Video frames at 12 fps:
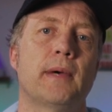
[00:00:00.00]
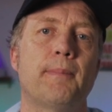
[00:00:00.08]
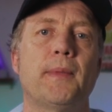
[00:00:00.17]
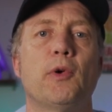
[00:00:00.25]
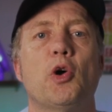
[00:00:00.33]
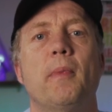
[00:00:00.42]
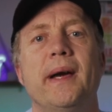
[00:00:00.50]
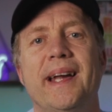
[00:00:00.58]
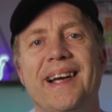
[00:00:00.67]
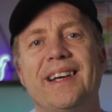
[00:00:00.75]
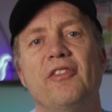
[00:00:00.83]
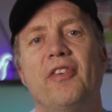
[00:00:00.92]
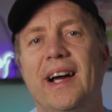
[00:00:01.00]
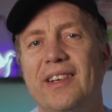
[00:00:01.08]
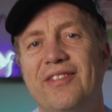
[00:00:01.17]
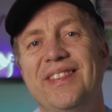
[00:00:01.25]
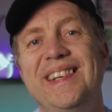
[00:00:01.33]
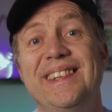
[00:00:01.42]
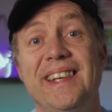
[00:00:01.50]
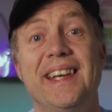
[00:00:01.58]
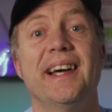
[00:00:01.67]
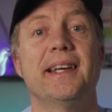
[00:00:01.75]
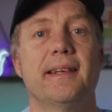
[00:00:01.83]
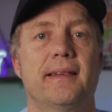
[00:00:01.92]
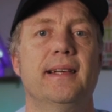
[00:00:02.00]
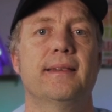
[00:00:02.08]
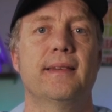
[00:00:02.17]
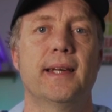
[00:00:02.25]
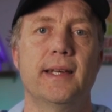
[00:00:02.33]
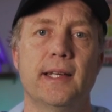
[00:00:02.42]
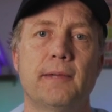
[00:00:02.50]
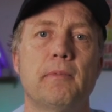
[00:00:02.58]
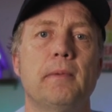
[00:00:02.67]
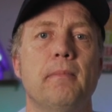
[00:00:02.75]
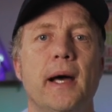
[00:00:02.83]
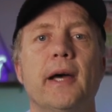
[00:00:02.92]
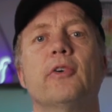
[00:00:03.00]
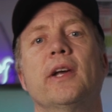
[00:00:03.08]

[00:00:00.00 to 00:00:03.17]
habe dann nochmal nachgefragt, wie sicher das Ganze denn ist mit Mai.